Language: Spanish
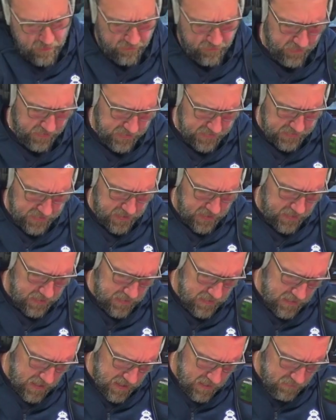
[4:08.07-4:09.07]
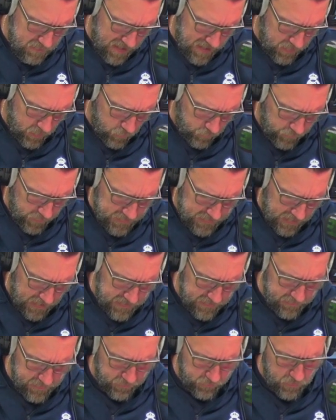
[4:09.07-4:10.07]
Fíjate, el, el Banco
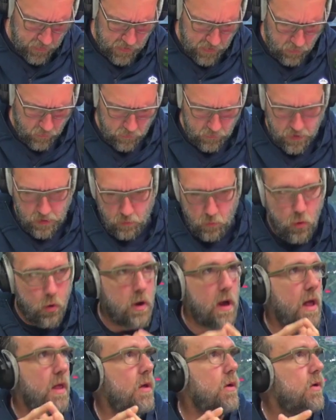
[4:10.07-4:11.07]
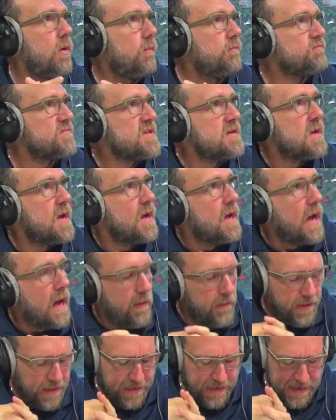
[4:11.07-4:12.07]
Central de Venezuela ha buscado
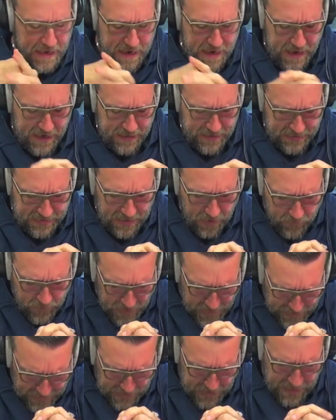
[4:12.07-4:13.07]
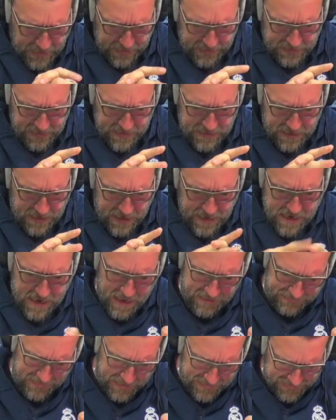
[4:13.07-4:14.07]
a ver, generar estabilidad en, en
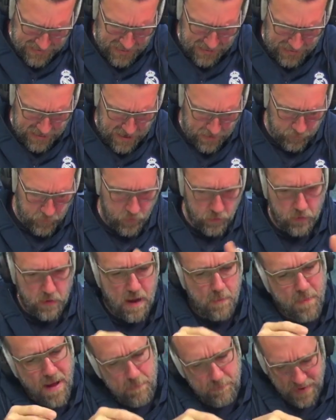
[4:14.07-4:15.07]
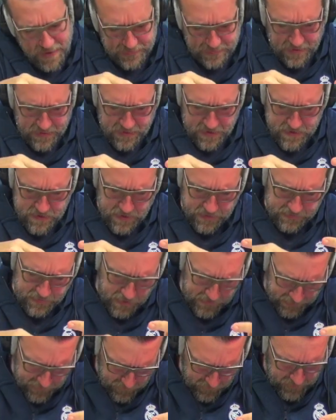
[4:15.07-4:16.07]
la tasa de cambio. aparte de
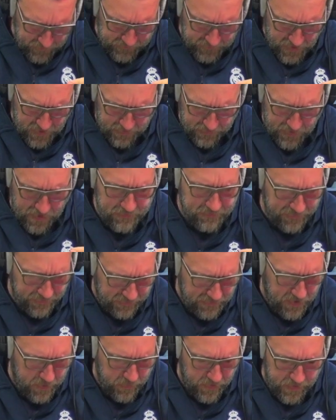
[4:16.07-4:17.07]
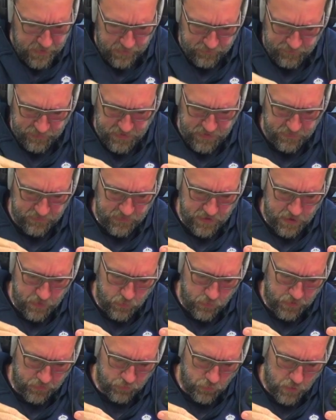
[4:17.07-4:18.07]
inyectar divisas al sistema
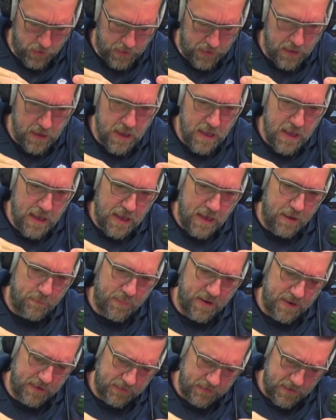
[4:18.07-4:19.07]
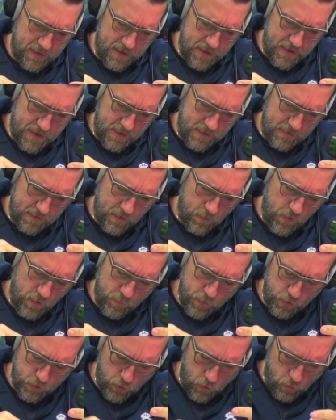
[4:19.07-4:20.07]
financiero nacional, aparte de un
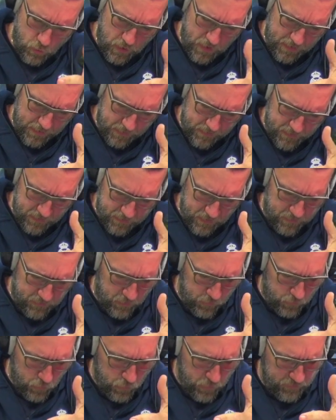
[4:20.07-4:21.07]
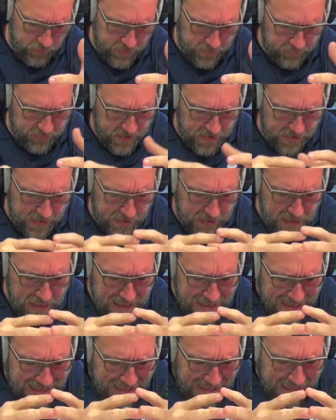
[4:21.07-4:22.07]
impuesto como las grandes transacciones financieras,
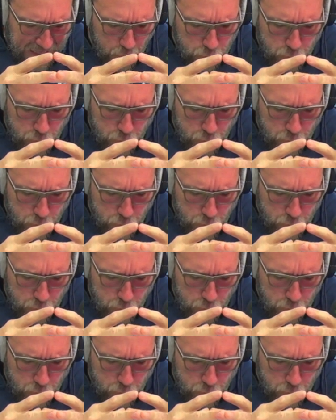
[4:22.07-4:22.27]
¿qué